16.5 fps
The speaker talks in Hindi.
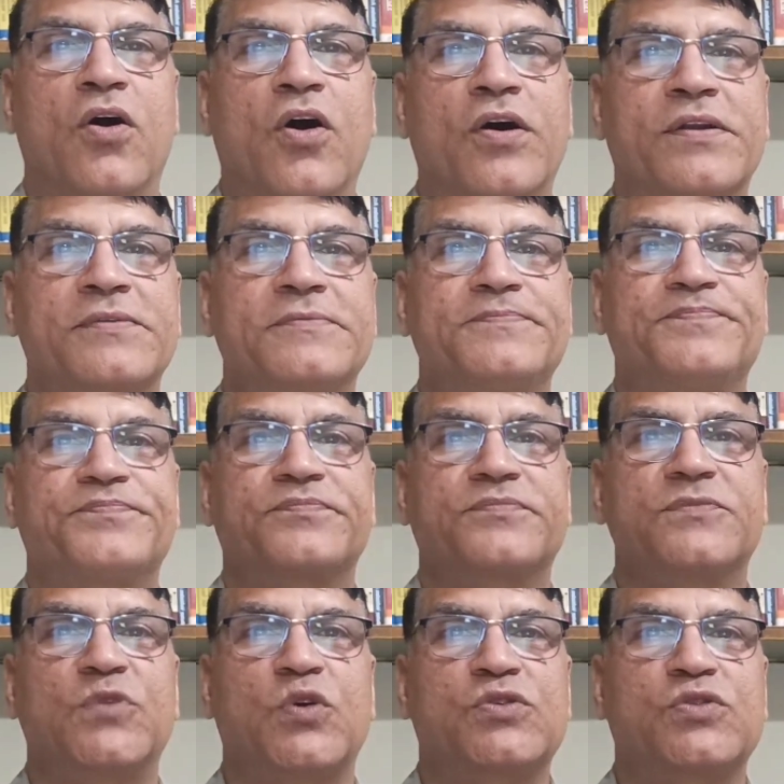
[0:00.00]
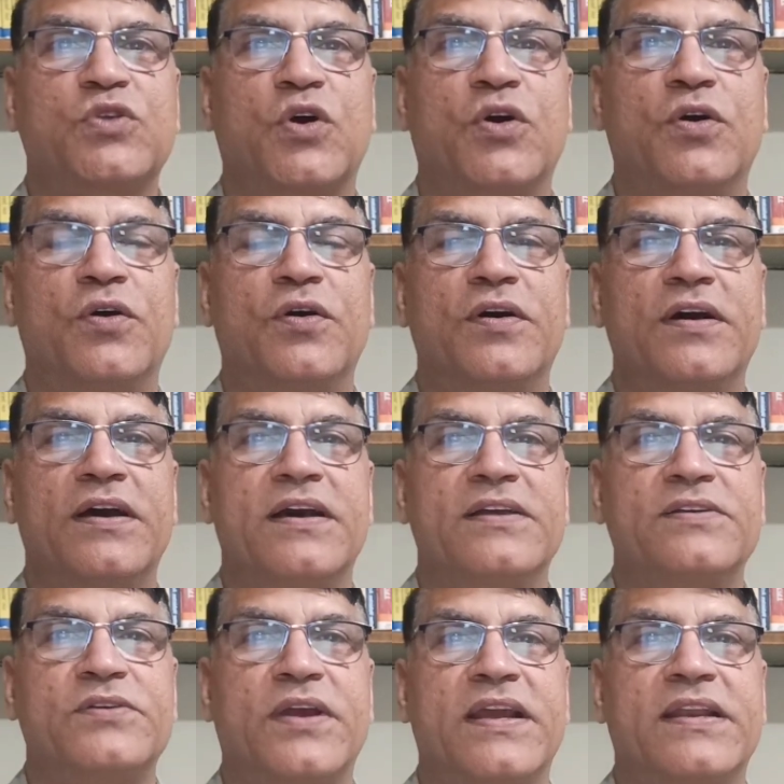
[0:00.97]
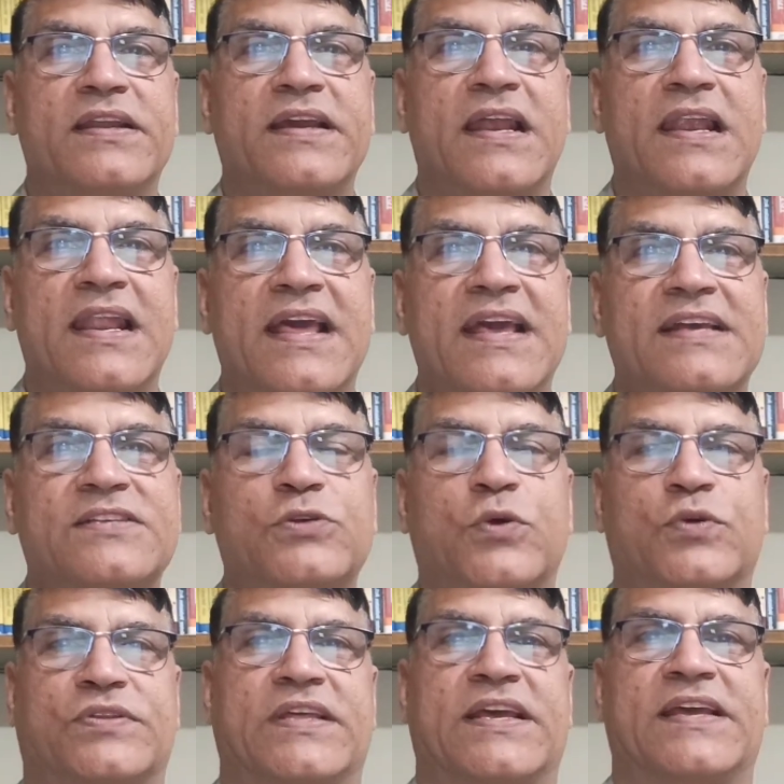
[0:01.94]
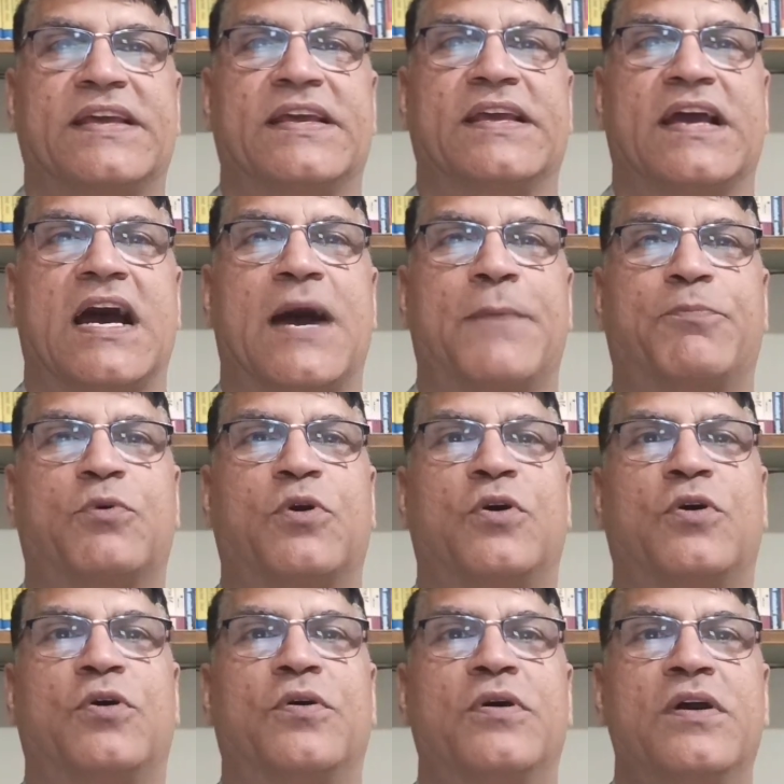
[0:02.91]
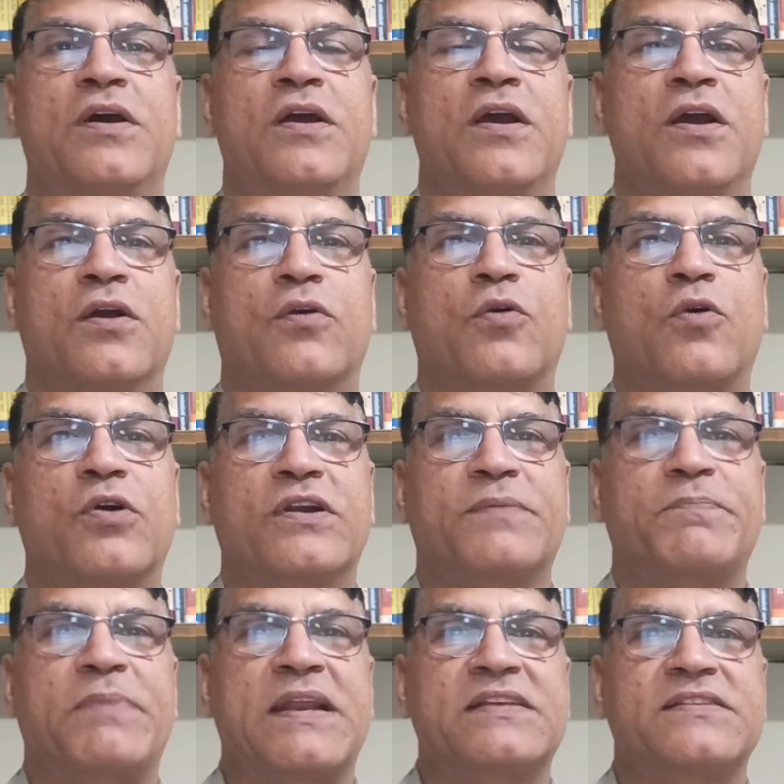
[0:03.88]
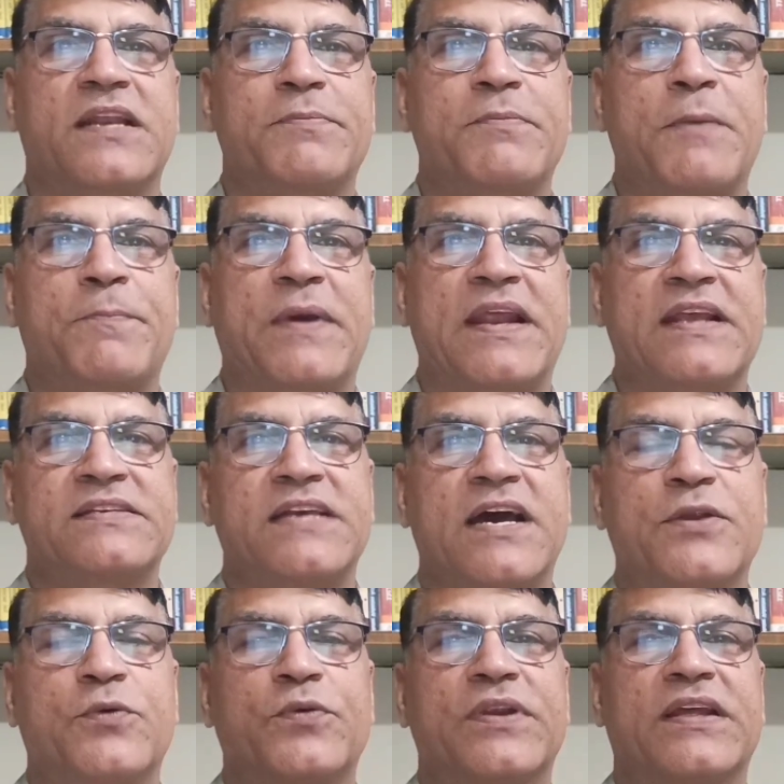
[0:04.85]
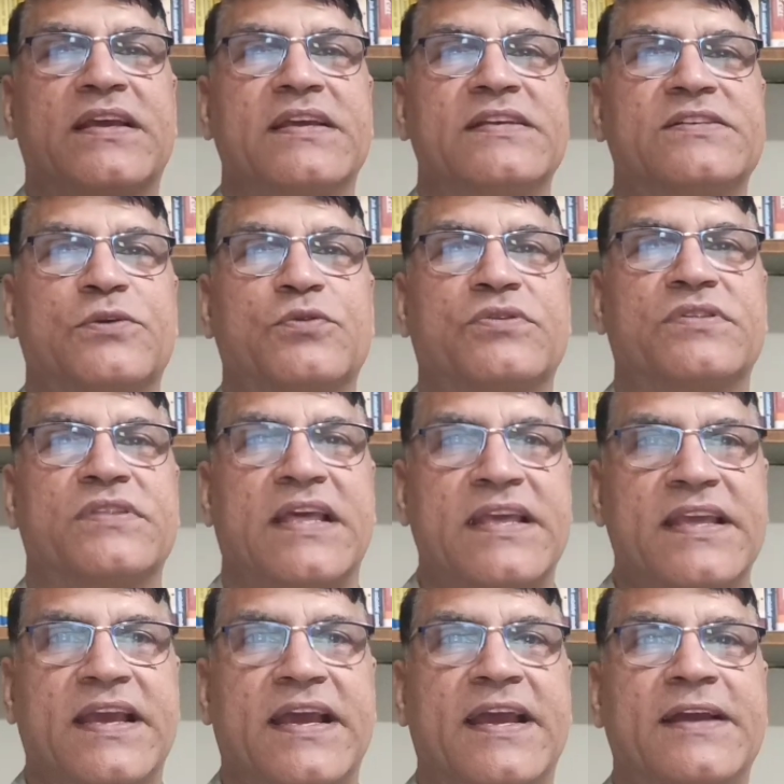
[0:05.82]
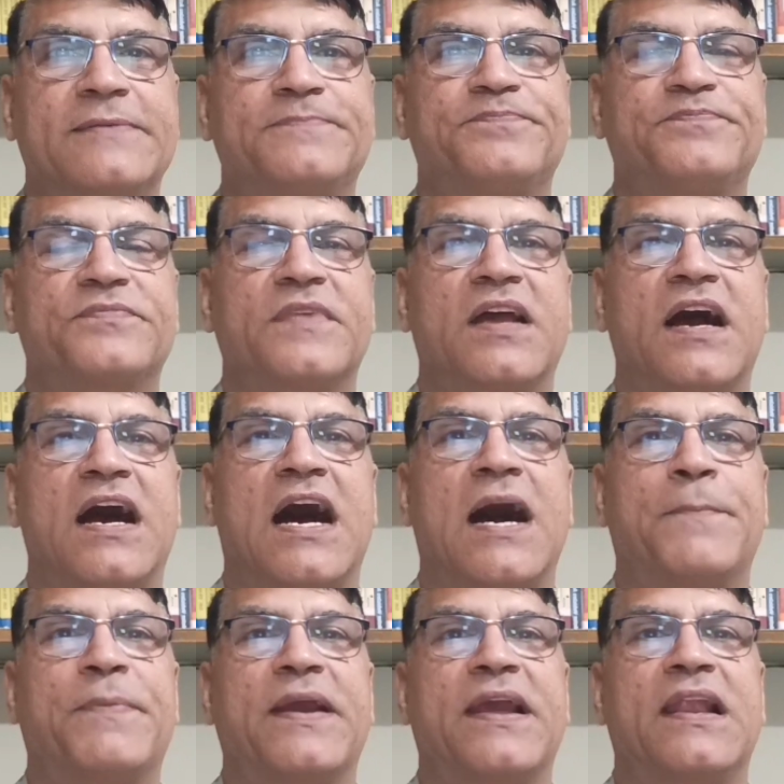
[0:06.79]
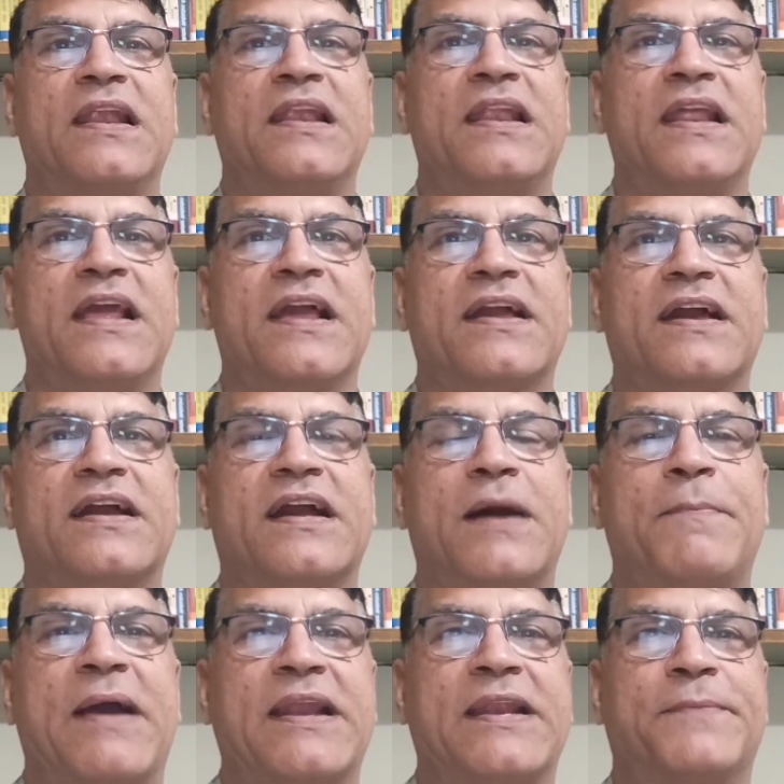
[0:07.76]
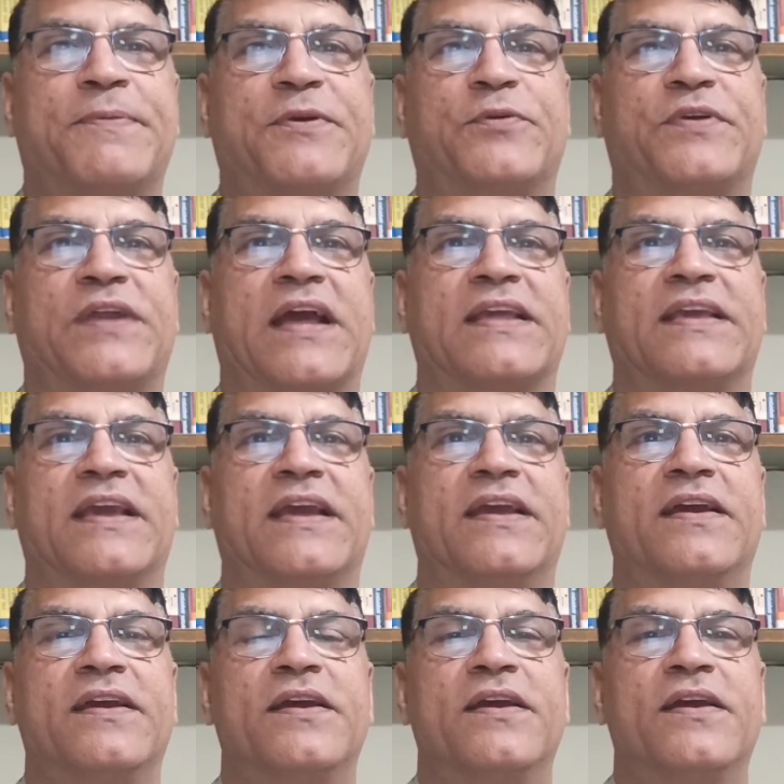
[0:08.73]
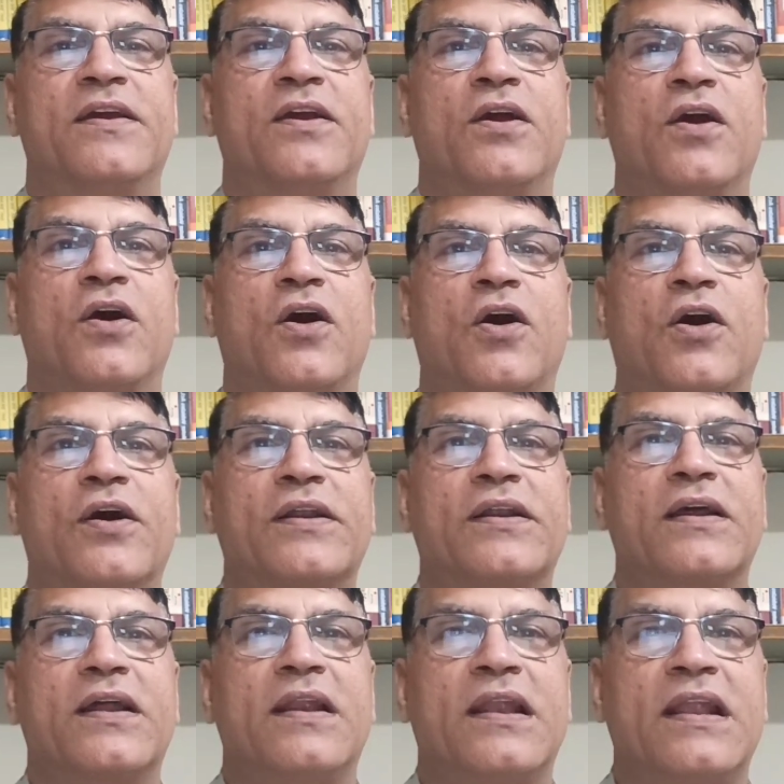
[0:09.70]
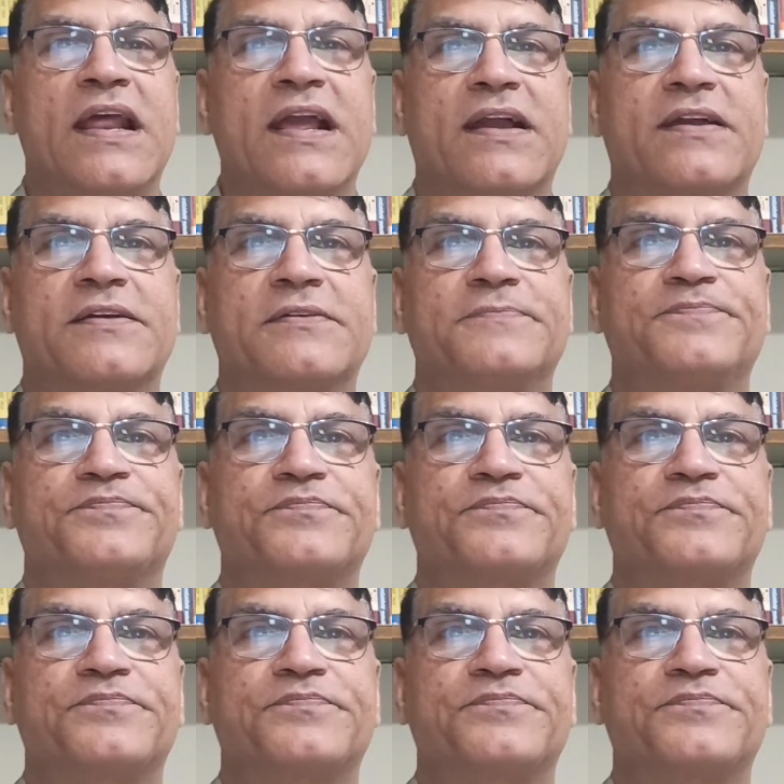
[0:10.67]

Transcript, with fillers: और दोस्तों जो इनके लिंक्स होते हैं आपको कोर्ट परिसर में परेशान होने की ज़रूरत नहीं है आप इन लिंक का बेनिफिट उठाइए और लिंक